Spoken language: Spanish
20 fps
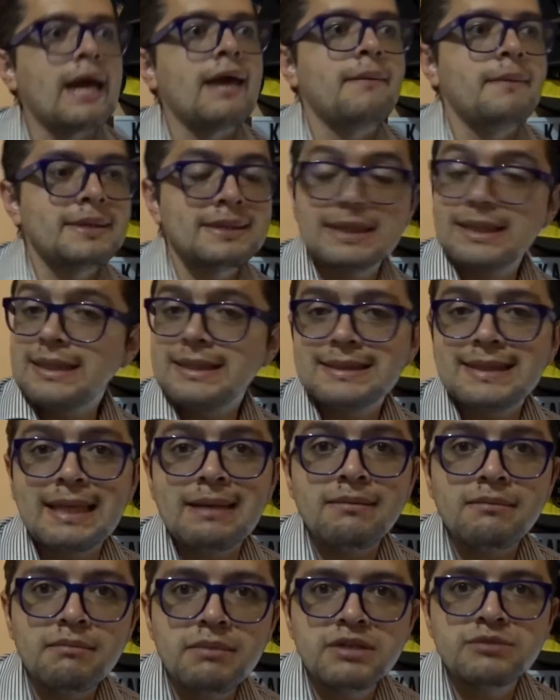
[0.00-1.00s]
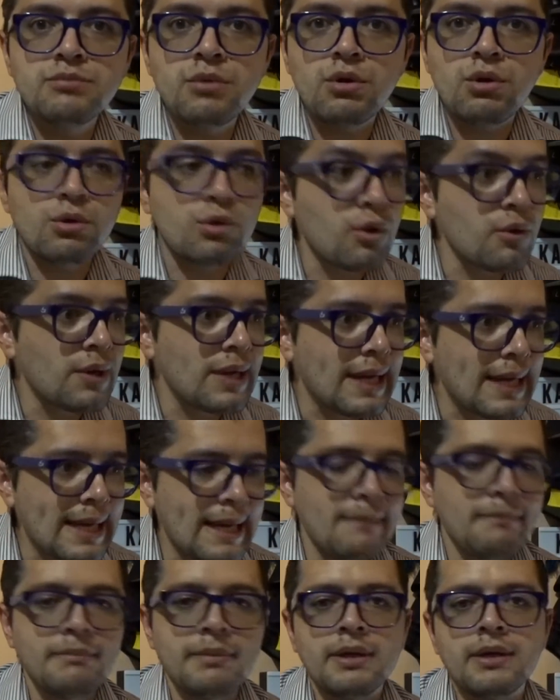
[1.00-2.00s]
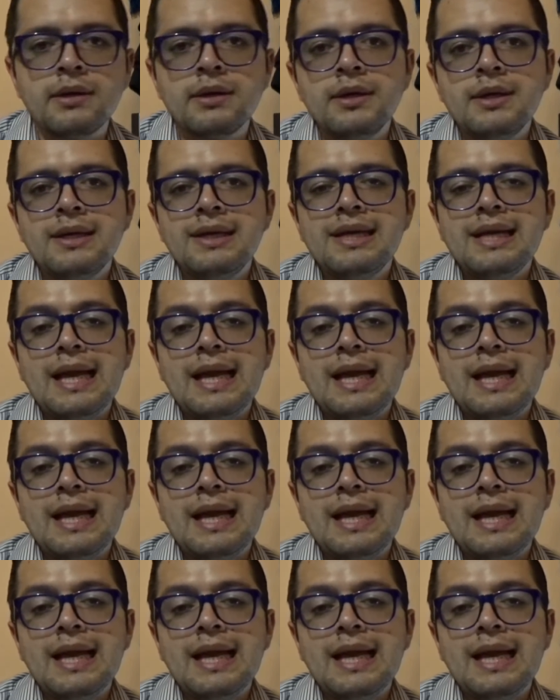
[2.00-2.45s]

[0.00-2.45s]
Hay veces que hasta el mismo color cambia.